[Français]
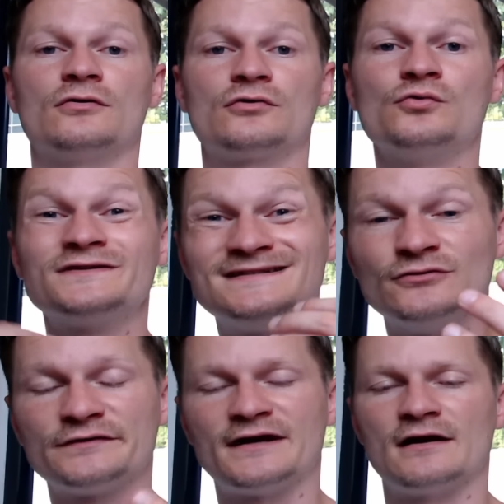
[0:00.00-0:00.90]

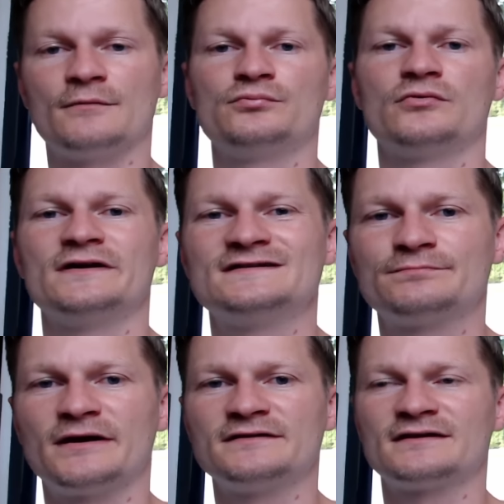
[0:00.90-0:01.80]
continental hein, pour
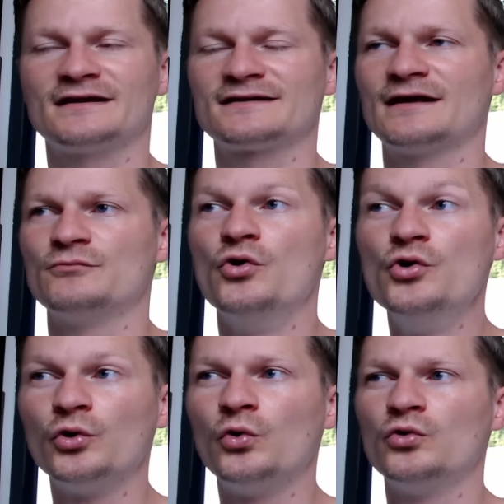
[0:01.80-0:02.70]
l'Espagne, quatrième
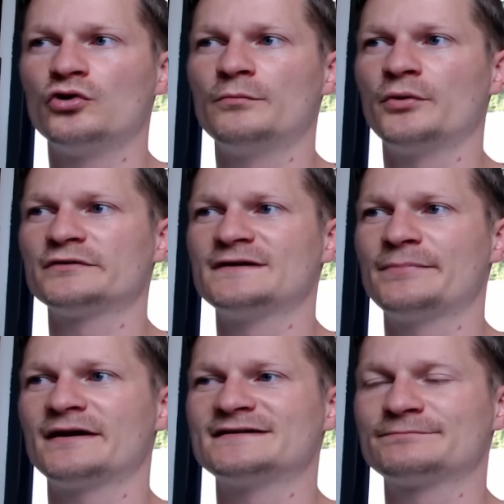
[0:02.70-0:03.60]
euro remporté
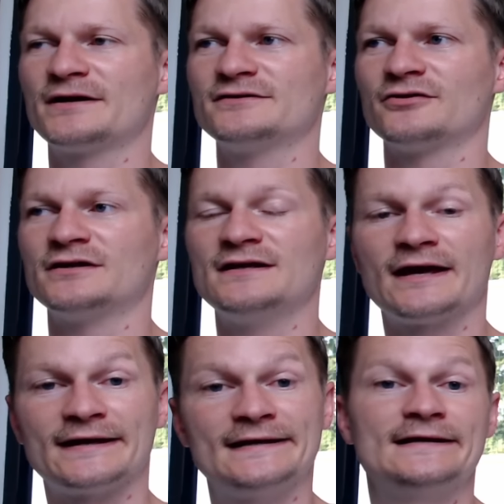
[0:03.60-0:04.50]
par l'Espagne
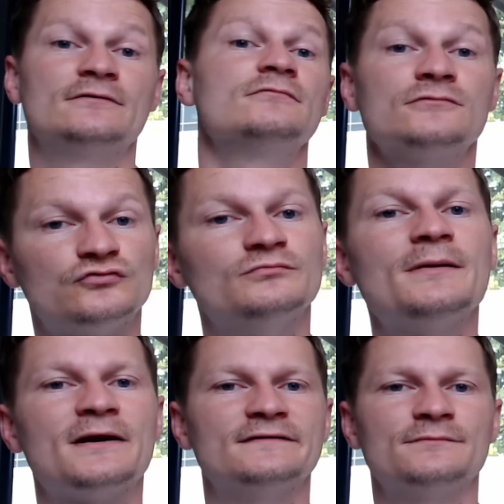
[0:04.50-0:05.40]
hier et tout de
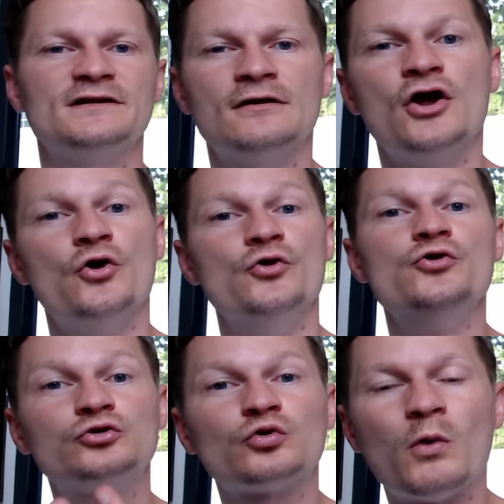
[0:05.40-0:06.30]
même, hein, les amis,
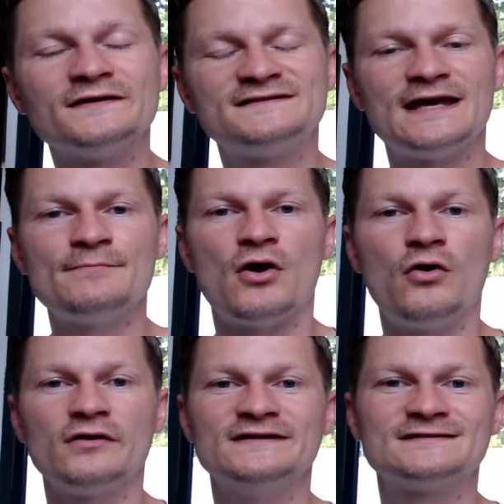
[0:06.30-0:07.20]
le troisième
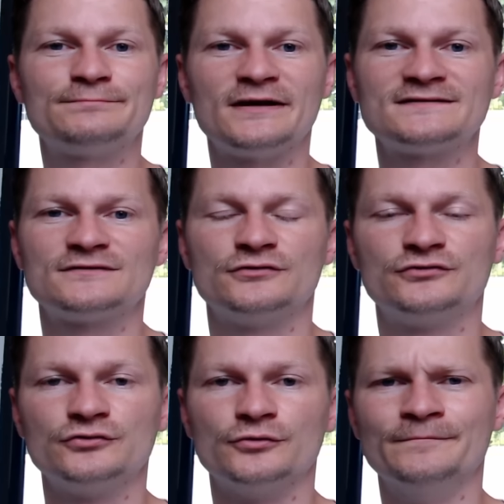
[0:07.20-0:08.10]
en l'espace
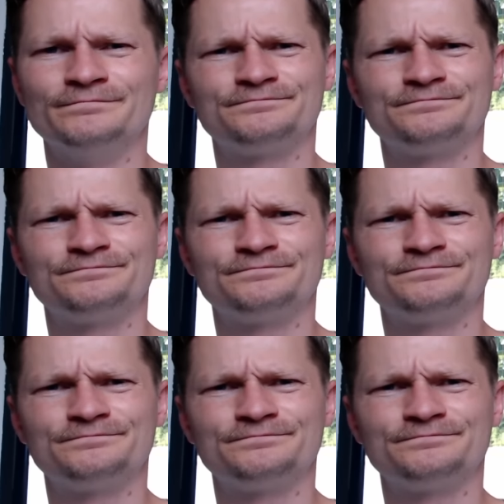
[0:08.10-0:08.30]
de,